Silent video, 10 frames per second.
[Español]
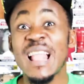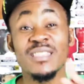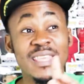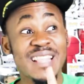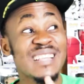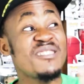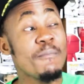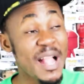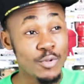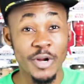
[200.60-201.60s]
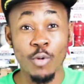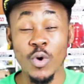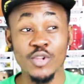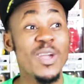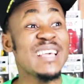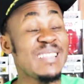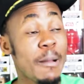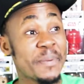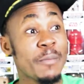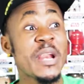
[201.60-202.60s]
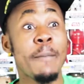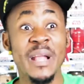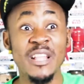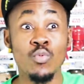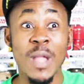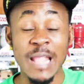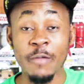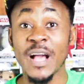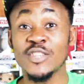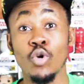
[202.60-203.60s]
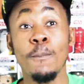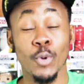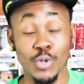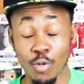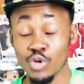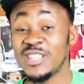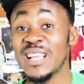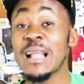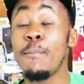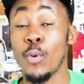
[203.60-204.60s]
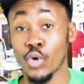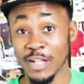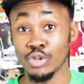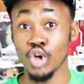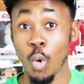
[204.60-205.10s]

La cinta, si mal no recuerdo, es la primera película live action protagonizada por el